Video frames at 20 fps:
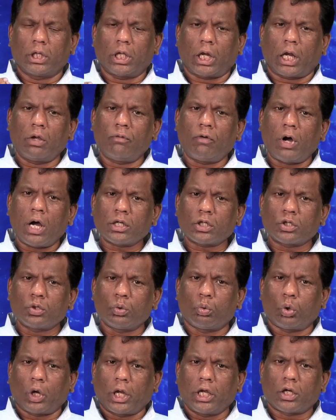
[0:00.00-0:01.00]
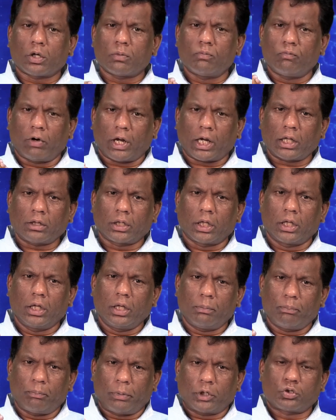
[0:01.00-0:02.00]
இறைவாக்கு உரைக்கும் வரத்தை
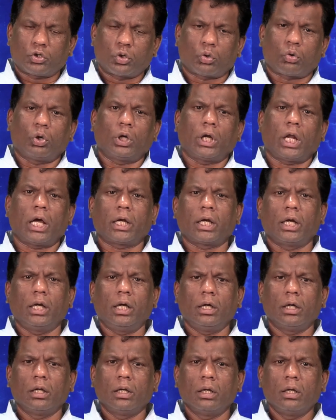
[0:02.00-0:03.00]
பெற்றுக்கொண்டார்கள்